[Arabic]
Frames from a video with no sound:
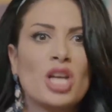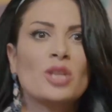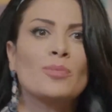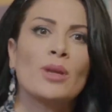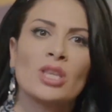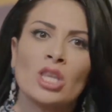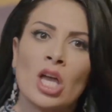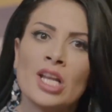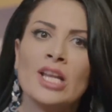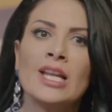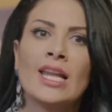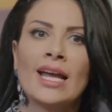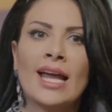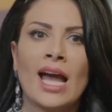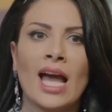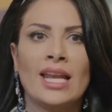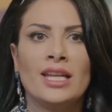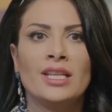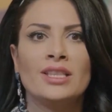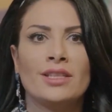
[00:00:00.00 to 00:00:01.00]
مش هتبطلي
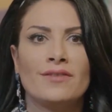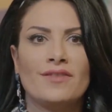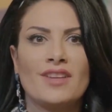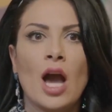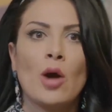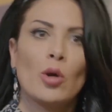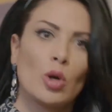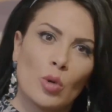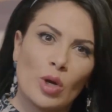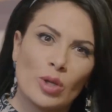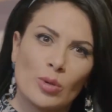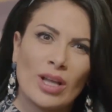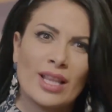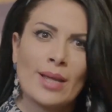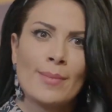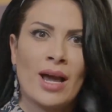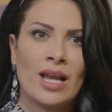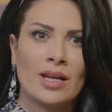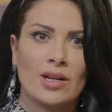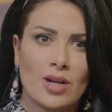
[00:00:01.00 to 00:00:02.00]
اللكعه اللي انت فيها
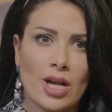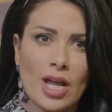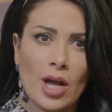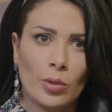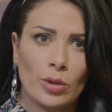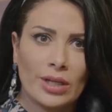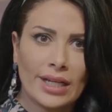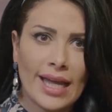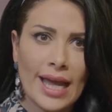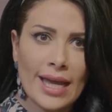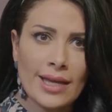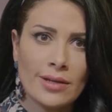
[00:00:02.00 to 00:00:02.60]
والودوده مع اللي رايح واللي